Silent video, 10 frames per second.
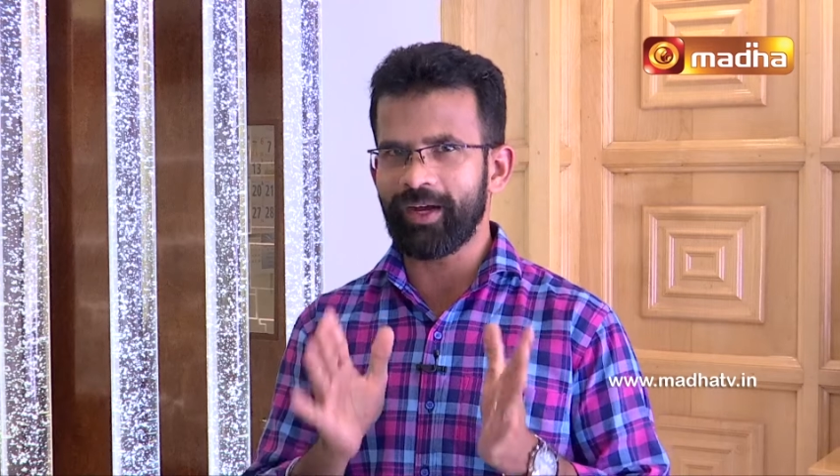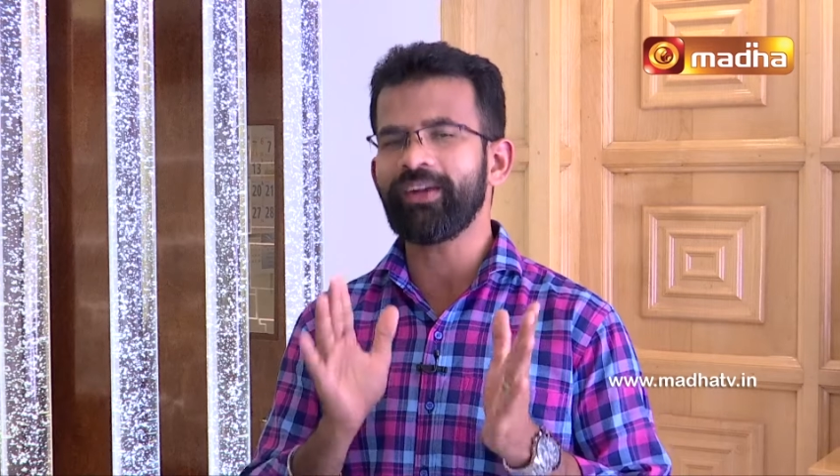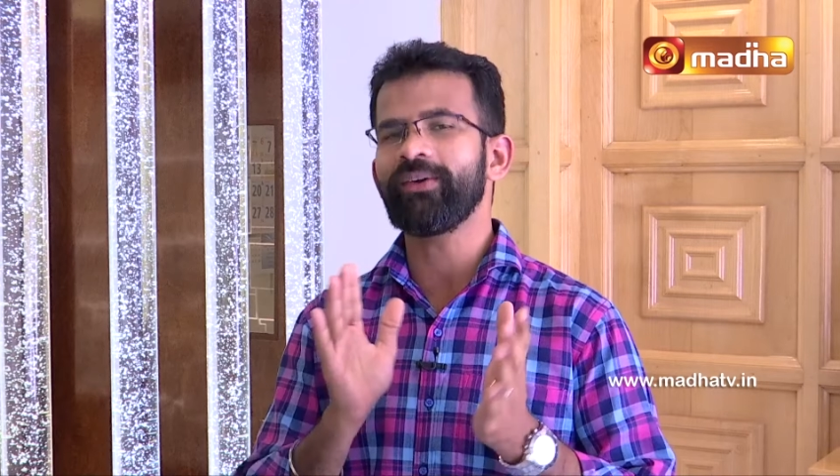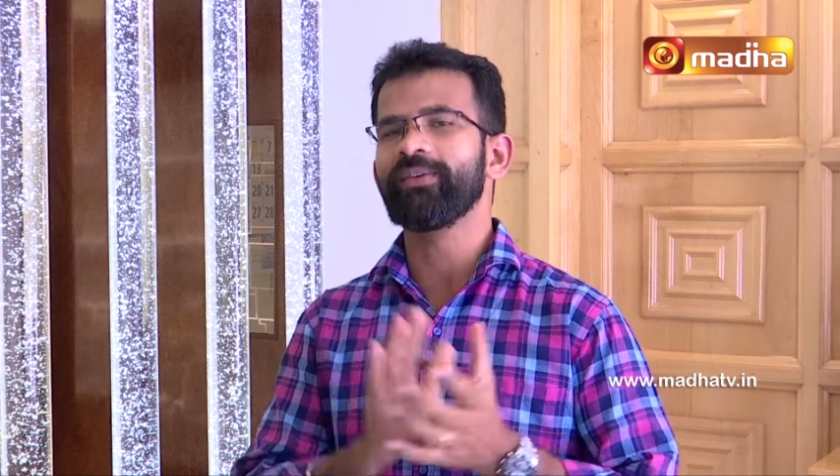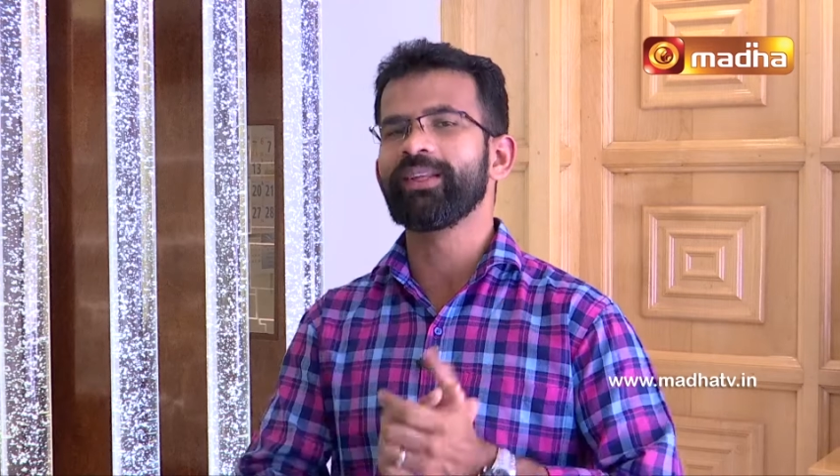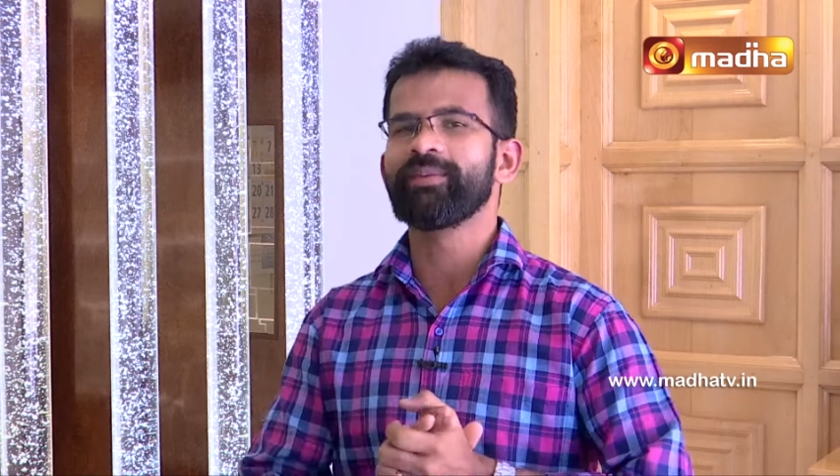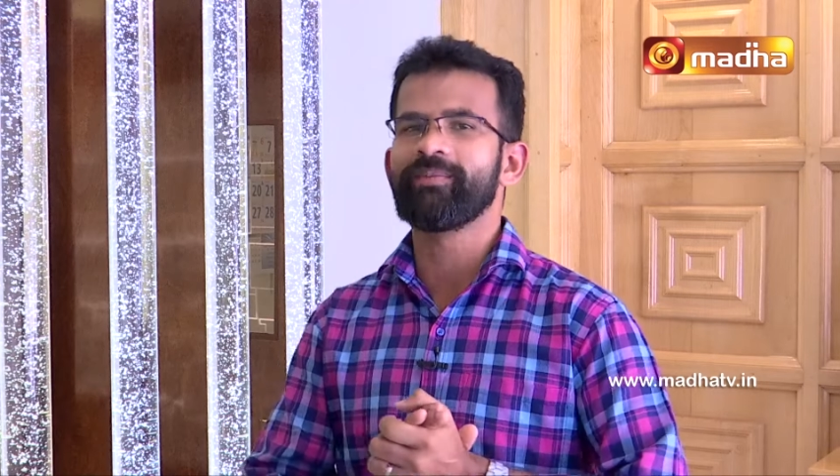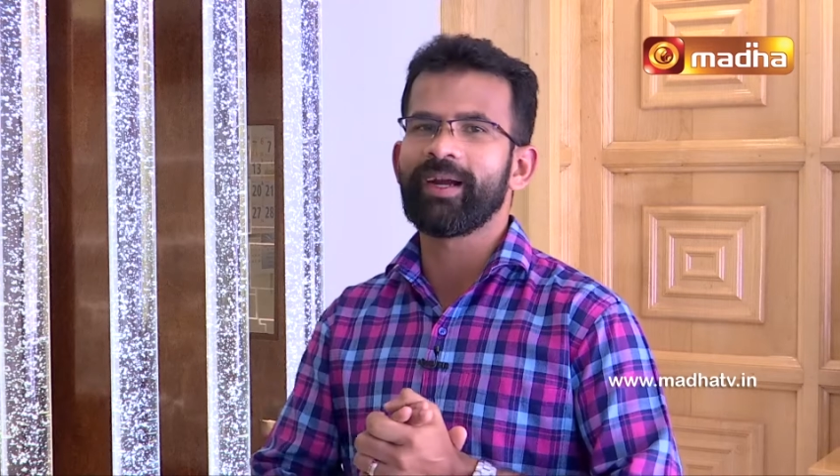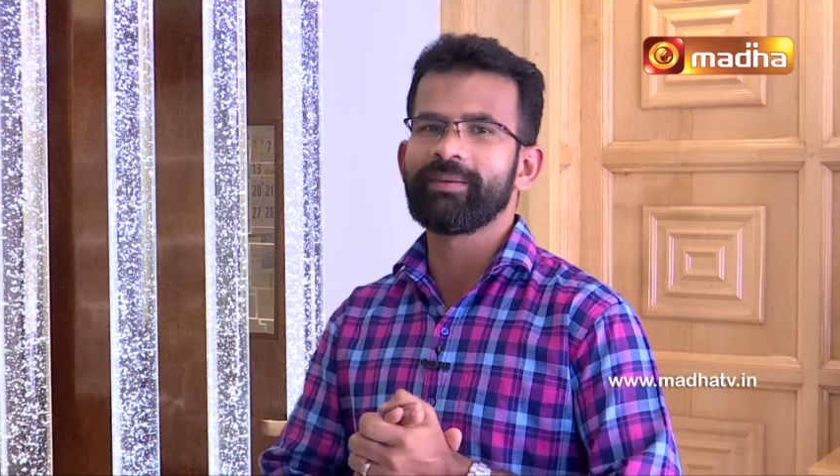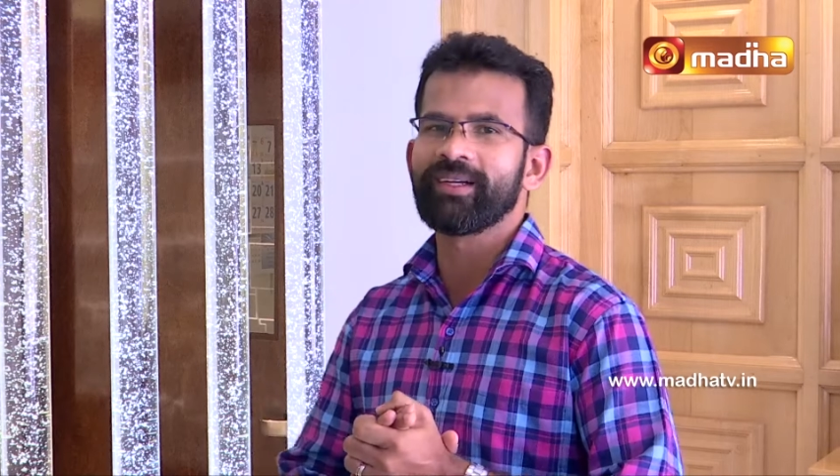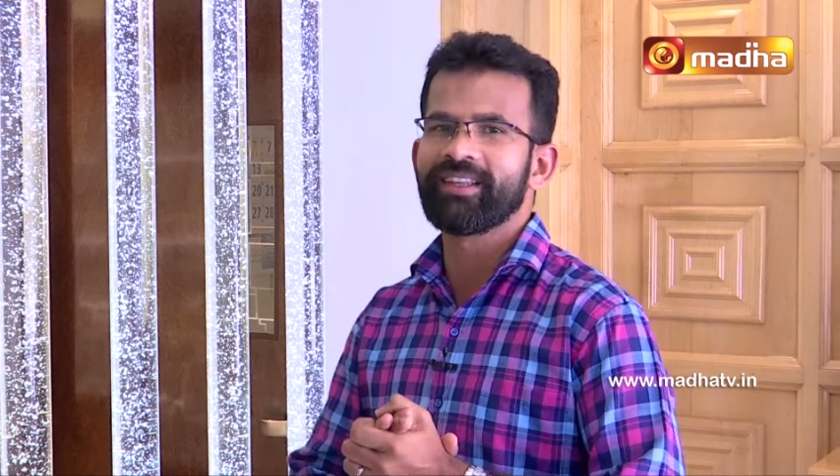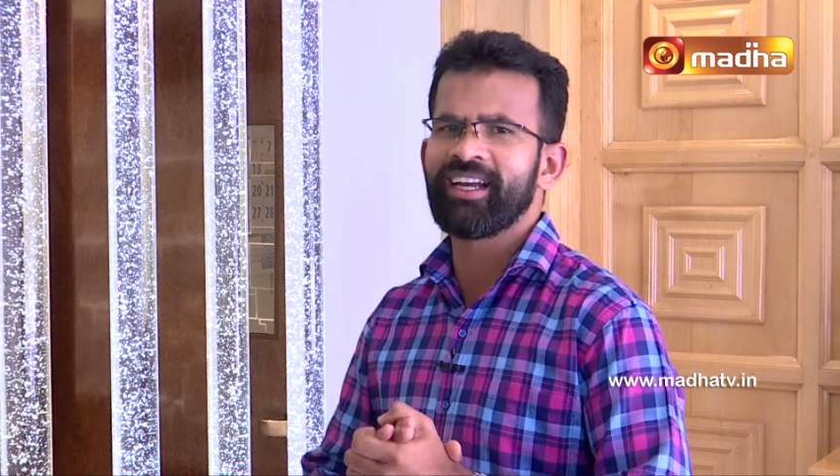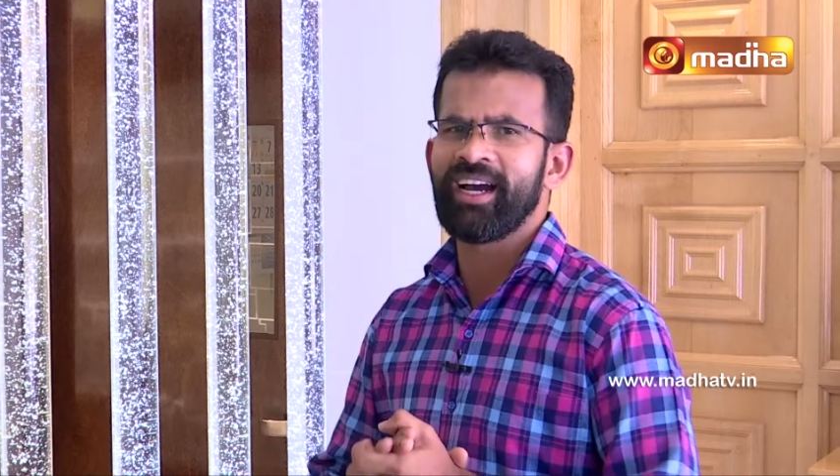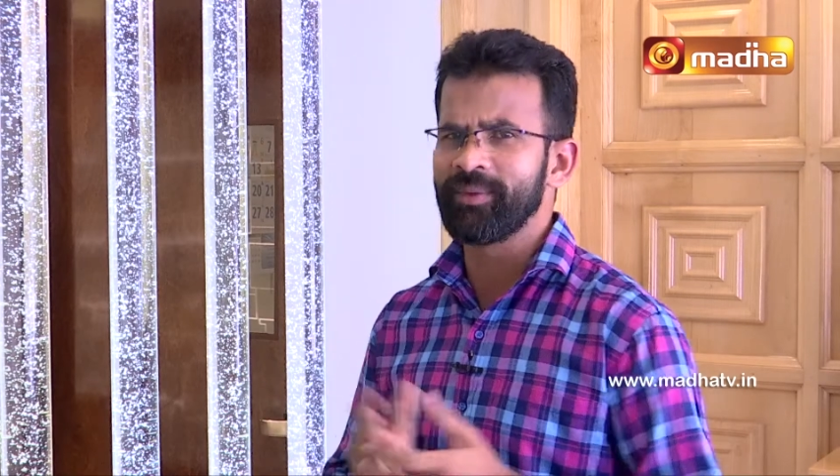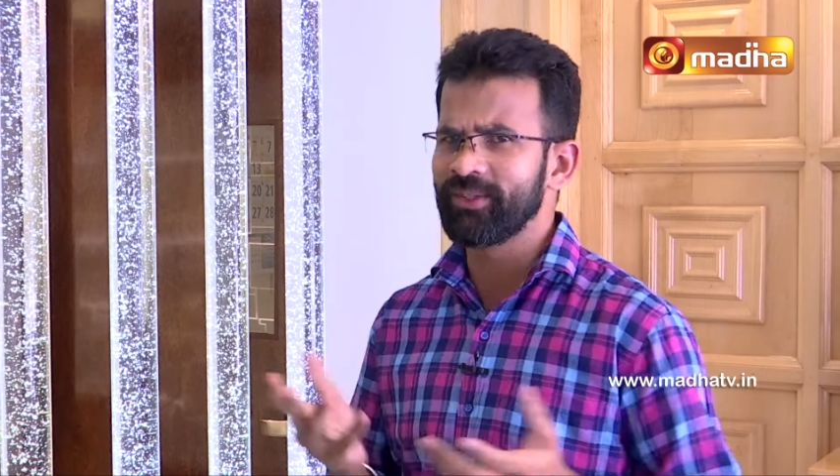பயனுள்ள விதமாக
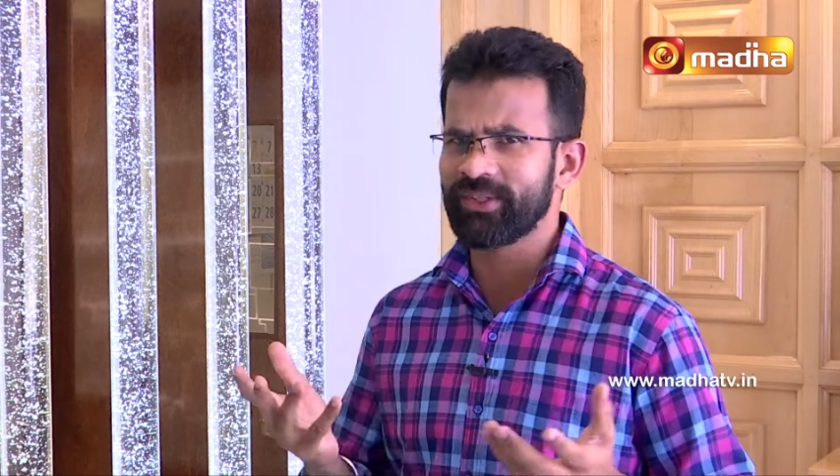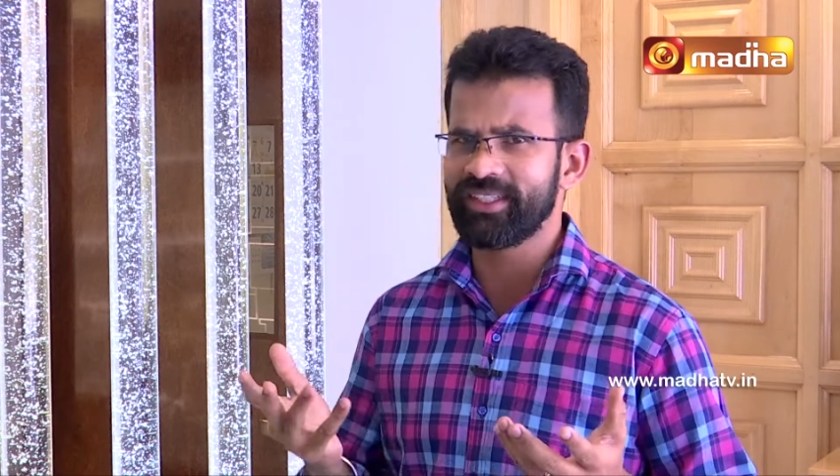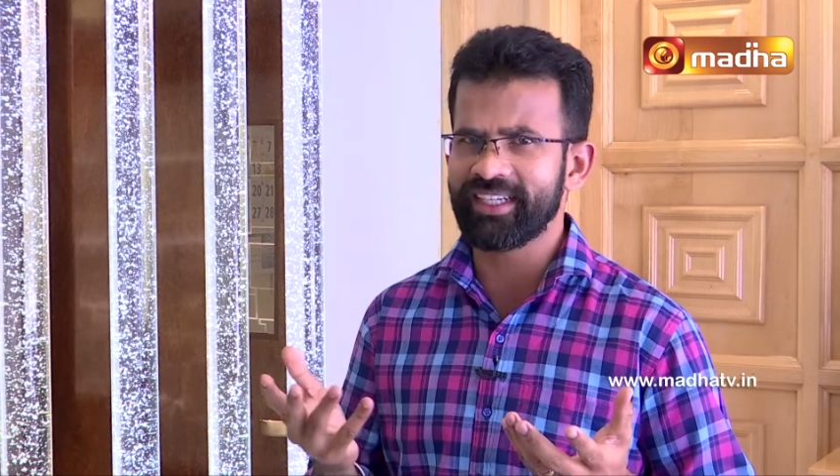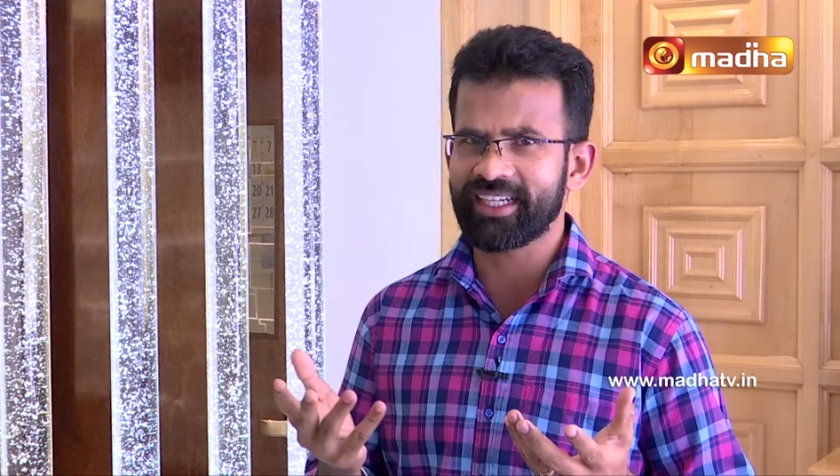பயன்படுத்தலாம் அப்படின்னு சொல்லி